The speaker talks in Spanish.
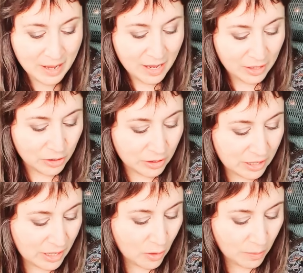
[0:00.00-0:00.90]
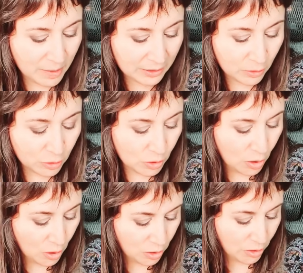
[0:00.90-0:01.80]
donde te comparto
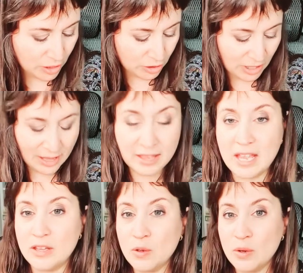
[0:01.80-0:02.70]
todo lo que estoy haciendo,